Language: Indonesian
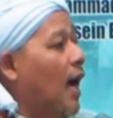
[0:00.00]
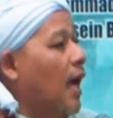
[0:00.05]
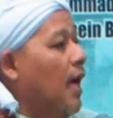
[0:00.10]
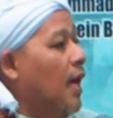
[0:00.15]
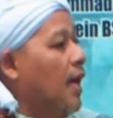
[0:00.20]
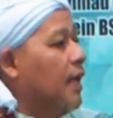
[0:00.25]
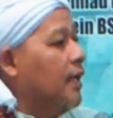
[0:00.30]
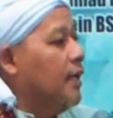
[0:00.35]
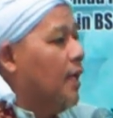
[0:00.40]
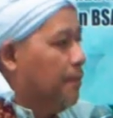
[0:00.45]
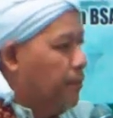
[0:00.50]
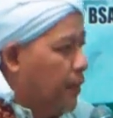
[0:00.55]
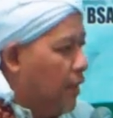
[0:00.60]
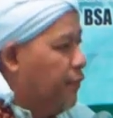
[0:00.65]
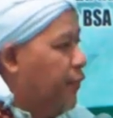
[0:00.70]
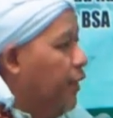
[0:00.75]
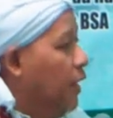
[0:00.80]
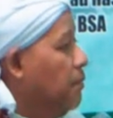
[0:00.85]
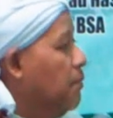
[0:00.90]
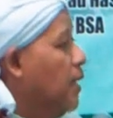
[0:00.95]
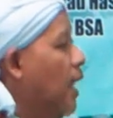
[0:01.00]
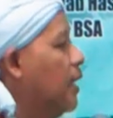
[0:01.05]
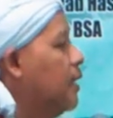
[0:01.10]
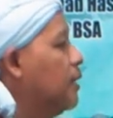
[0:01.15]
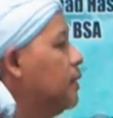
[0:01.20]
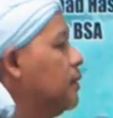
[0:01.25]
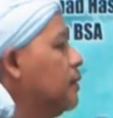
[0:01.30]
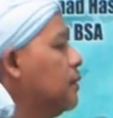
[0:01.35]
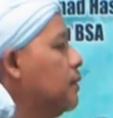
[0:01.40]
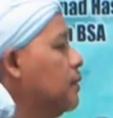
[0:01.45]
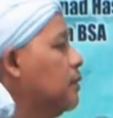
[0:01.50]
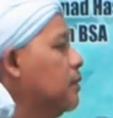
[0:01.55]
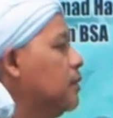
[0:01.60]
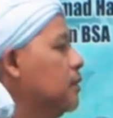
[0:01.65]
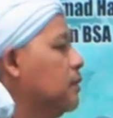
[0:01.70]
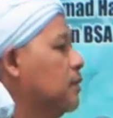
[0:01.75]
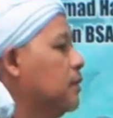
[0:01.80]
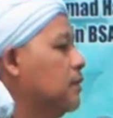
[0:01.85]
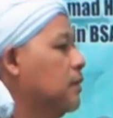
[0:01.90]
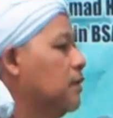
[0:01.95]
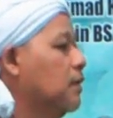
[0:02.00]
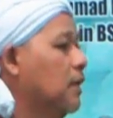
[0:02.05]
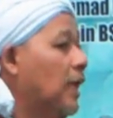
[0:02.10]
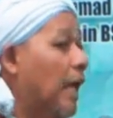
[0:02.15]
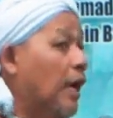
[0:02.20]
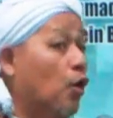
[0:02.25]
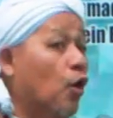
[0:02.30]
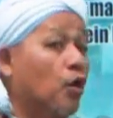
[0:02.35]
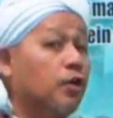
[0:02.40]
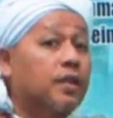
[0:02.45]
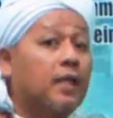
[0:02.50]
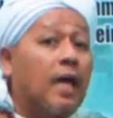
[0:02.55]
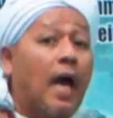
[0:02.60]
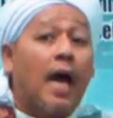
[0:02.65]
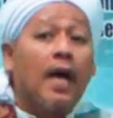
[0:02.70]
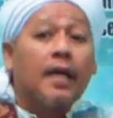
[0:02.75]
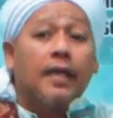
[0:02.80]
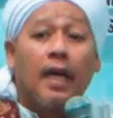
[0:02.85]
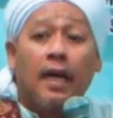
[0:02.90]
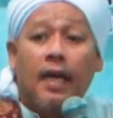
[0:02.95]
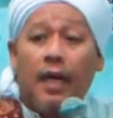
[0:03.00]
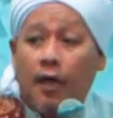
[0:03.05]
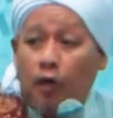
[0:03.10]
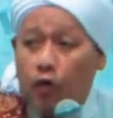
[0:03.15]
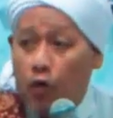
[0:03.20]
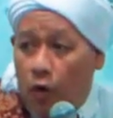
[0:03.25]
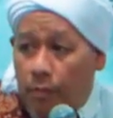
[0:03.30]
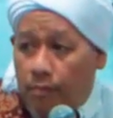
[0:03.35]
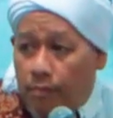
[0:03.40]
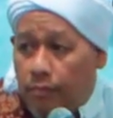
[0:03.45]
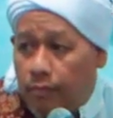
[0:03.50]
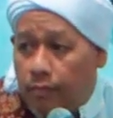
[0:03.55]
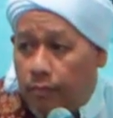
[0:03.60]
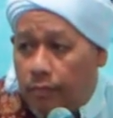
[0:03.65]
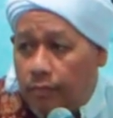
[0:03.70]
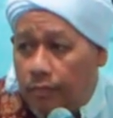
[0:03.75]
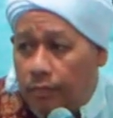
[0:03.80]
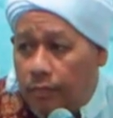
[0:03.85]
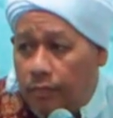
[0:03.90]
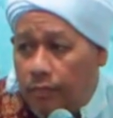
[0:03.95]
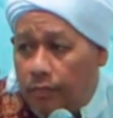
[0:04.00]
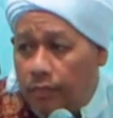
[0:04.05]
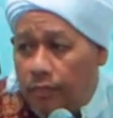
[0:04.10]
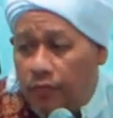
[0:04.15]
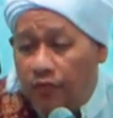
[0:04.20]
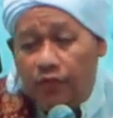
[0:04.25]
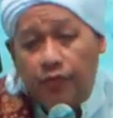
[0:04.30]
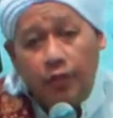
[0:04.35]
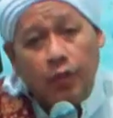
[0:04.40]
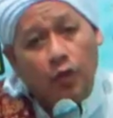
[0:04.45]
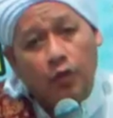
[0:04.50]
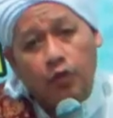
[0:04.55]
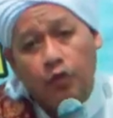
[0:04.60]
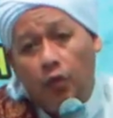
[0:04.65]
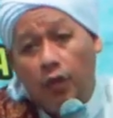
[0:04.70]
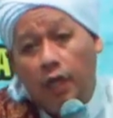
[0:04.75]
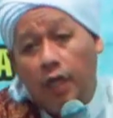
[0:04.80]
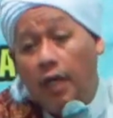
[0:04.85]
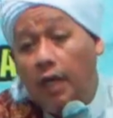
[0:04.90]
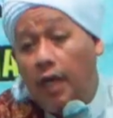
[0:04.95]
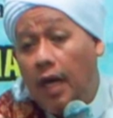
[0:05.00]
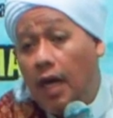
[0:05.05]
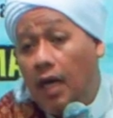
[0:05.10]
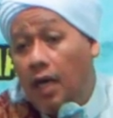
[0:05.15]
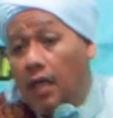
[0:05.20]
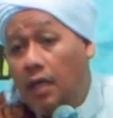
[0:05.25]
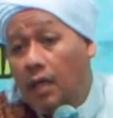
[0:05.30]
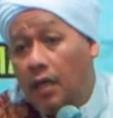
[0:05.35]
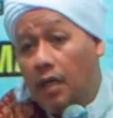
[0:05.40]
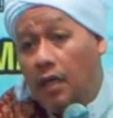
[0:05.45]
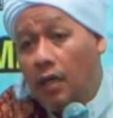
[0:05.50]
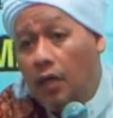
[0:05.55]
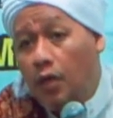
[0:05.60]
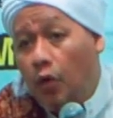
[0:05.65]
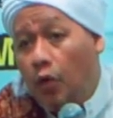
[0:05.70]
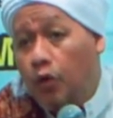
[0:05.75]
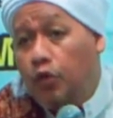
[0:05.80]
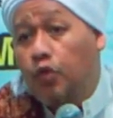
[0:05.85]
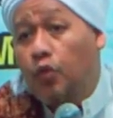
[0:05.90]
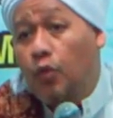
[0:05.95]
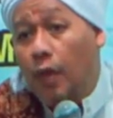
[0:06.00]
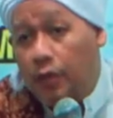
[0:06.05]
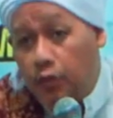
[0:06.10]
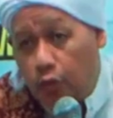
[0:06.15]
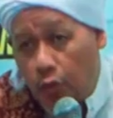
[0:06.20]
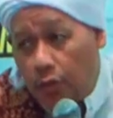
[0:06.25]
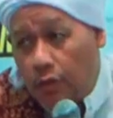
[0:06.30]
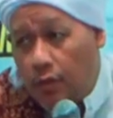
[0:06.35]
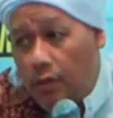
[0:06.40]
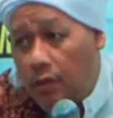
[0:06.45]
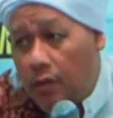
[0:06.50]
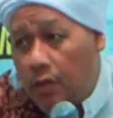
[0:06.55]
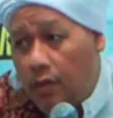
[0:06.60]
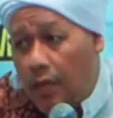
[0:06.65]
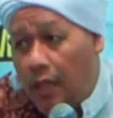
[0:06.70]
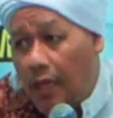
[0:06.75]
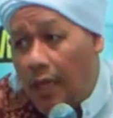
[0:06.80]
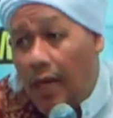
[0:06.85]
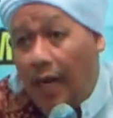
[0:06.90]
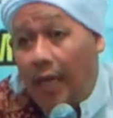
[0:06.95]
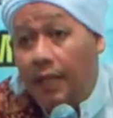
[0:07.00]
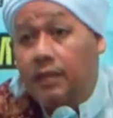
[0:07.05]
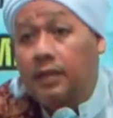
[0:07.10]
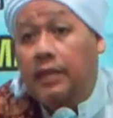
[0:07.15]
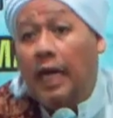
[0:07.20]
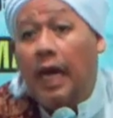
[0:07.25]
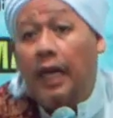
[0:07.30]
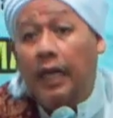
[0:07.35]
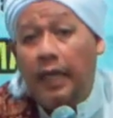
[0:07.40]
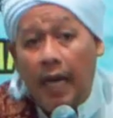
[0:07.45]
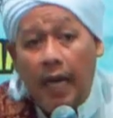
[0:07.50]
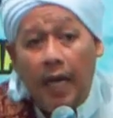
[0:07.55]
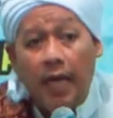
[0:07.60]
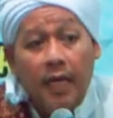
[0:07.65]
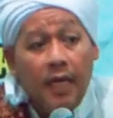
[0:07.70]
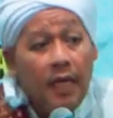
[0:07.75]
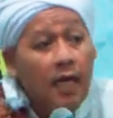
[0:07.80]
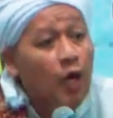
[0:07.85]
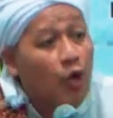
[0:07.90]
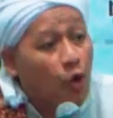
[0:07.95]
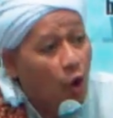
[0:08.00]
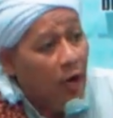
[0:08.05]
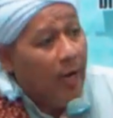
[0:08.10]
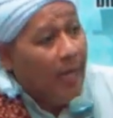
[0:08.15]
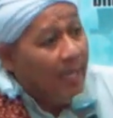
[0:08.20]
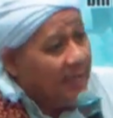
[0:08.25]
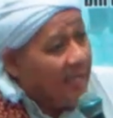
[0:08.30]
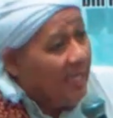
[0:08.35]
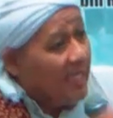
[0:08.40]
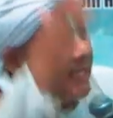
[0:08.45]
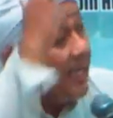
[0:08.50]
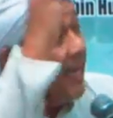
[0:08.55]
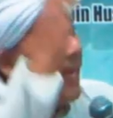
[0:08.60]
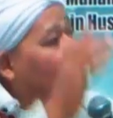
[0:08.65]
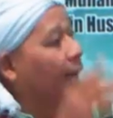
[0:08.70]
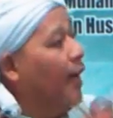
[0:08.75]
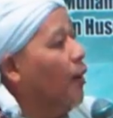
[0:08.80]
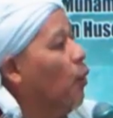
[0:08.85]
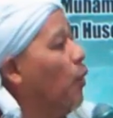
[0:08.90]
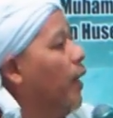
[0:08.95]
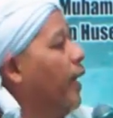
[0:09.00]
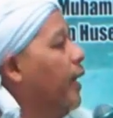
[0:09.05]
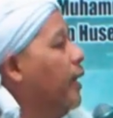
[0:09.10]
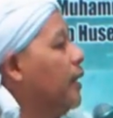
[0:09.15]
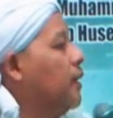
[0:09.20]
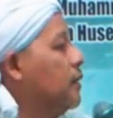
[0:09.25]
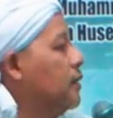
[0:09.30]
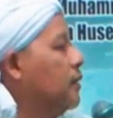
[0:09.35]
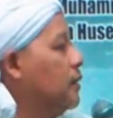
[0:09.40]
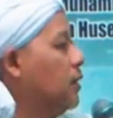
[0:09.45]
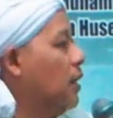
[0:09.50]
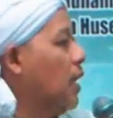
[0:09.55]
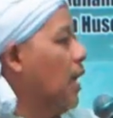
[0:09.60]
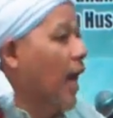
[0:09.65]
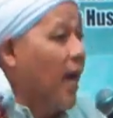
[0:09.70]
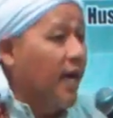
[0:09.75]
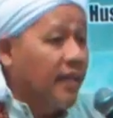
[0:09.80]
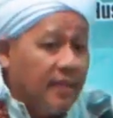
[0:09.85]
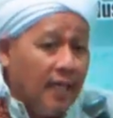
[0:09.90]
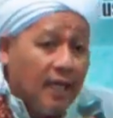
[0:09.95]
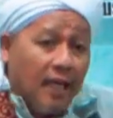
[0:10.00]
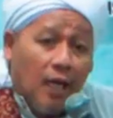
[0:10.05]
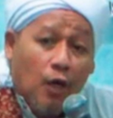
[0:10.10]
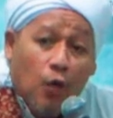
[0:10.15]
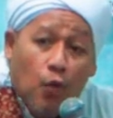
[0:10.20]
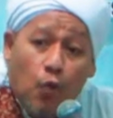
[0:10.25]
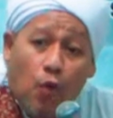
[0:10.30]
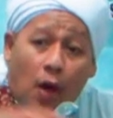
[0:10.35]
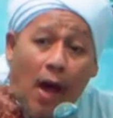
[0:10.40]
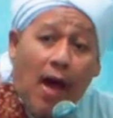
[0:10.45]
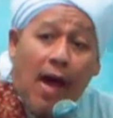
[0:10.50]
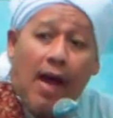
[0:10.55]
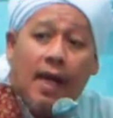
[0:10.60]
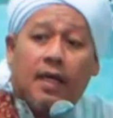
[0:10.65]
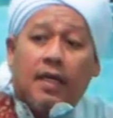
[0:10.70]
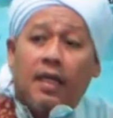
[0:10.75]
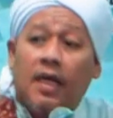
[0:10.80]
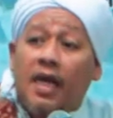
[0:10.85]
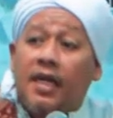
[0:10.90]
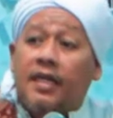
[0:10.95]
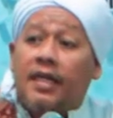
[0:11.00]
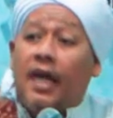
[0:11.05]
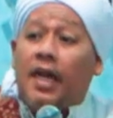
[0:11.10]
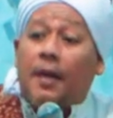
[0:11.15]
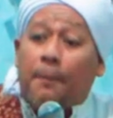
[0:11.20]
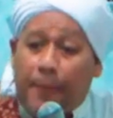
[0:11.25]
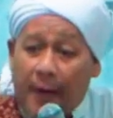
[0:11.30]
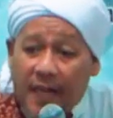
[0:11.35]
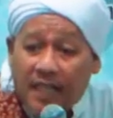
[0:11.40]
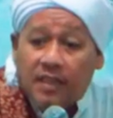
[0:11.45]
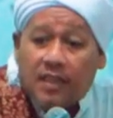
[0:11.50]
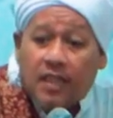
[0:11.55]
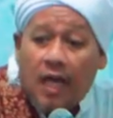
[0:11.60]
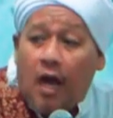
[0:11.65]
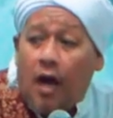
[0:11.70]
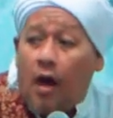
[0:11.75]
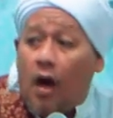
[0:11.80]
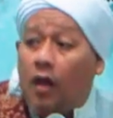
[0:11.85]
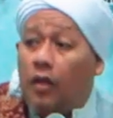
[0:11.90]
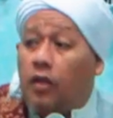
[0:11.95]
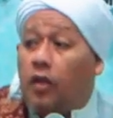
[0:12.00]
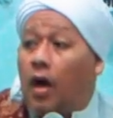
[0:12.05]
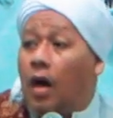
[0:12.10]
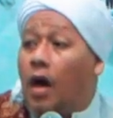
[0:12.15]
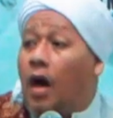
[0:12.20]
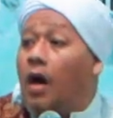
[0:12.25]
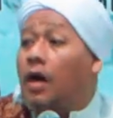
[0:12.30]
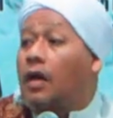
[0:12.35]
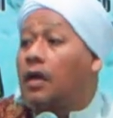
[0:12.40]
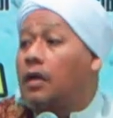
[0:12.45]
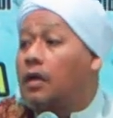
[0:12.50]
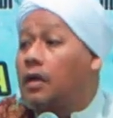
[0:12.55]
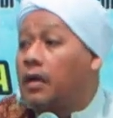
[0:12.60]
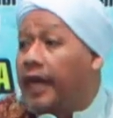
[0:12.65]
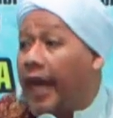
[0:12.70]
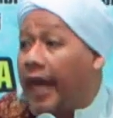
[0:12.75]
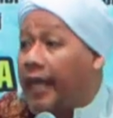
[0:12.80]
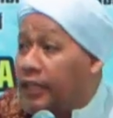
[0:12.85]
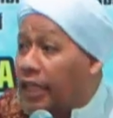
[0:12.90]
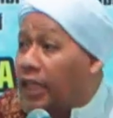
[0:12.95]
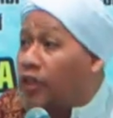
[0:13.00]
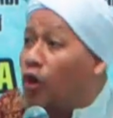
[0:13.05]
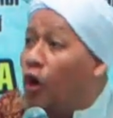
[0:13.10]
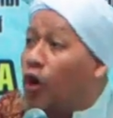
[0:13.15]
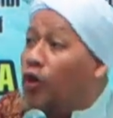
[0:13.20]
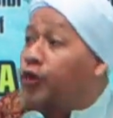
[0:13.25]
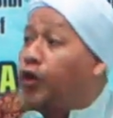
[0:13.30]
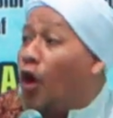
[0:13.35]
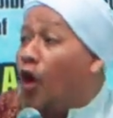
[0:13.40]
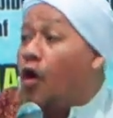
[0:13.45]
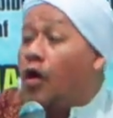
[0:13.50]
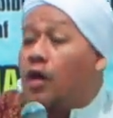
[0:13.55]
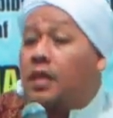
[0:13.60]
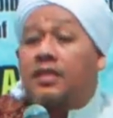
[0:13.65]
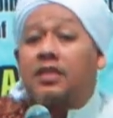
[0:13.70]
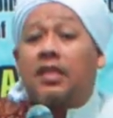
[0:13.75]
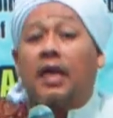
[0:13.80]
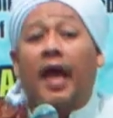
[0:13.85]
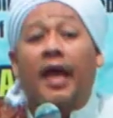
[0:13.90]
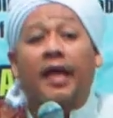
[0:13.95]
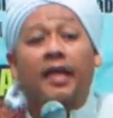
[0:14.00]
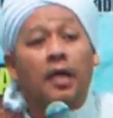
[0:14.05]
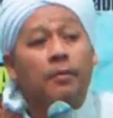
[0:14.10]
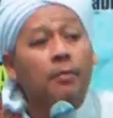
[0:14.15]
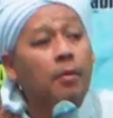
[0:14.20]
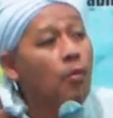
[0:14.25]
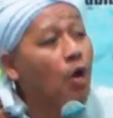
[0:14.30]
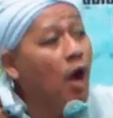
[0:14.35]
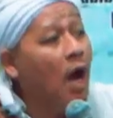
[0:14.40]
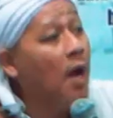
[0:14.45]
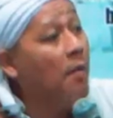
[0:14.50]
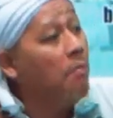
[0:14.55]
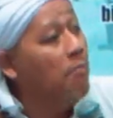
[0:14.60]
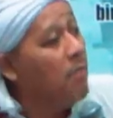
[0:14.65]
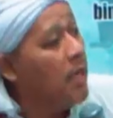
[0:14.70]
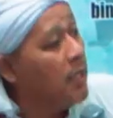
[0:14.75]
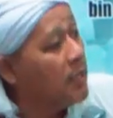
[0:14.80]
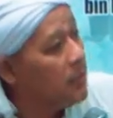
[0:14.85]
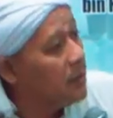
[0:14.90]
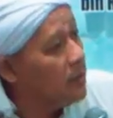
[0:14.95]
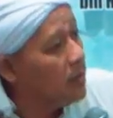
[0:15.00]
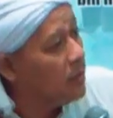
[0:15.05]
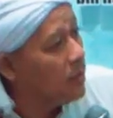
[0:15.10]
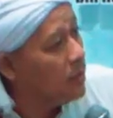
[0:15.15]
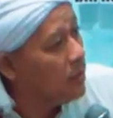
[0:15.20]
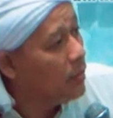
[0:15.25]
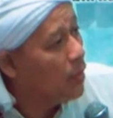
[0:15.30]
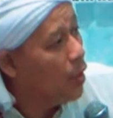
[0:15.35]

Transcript: wa ta'ala yang berfirman lakot kana lagum fi rasulillah uswatun hasanah Kok ente nyeleweng? Ente keluar dari perintah Allah, ente nyotoh selain Nabi Muhammad.